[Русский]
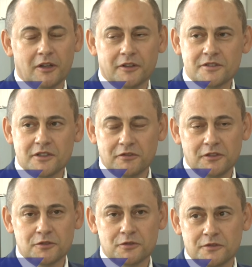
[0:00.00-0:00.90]
она
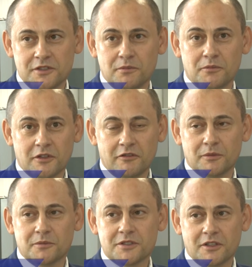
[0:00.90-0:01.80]
соответствует всем
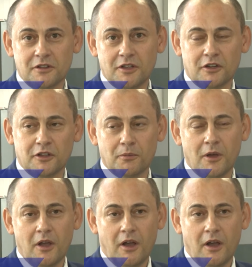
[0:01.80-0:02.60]
мировым стандартам